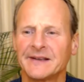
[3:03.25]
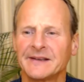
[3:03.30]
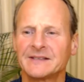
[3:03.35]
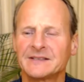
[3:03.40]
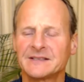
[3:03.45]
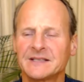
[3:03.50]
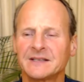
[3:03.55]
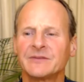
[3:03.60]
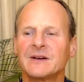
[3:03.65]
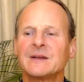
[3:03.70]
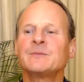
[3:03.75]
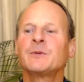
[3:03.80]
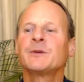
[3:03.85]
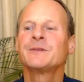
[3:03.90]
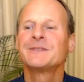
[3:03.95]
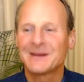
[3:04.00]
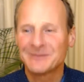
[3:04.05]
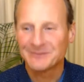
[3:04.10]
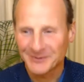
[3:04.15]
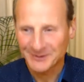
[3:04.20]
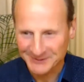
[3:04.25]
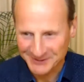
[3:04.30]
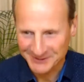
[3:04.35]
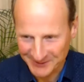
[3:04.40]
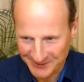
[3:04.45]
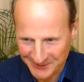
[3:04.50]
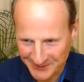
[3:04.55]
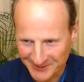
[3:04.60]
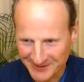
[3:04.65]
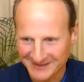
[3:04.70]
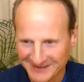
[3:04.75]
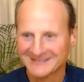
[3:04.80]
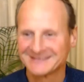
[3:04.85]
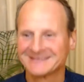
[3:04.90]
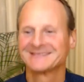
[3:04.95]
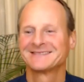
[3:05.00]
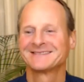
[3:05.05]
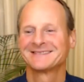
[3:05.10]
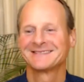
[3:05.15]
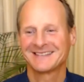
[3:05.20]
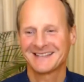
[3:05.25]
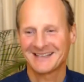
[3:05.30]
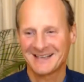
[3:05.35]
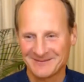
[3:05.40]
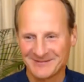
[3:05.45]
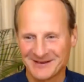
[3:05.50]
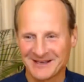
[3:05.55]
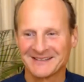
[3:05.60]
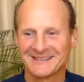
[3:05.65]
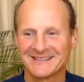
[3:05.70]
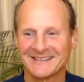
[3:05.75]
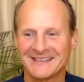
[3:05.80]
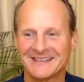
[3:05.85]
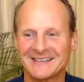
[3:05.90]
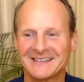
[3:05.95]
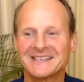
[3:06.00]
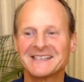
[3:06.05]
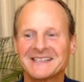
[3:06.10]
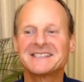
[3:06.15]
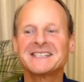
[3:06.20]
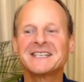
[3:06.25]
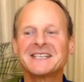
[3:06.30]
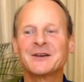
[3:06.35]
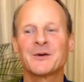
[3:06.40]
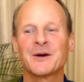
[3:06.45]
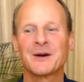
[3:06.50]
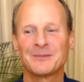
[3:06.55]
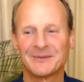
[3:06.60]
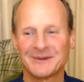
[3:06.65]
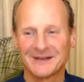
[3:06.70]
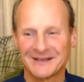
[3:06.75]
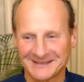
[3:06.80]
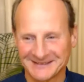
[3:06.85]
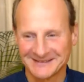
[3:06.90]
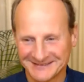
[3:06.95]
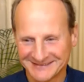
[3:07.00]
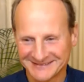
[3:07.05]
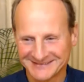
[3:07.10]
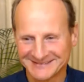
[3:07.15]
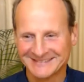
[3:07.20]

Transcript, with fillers: C'est vraiment n'importe quoi. Très bien. J'y crois pas.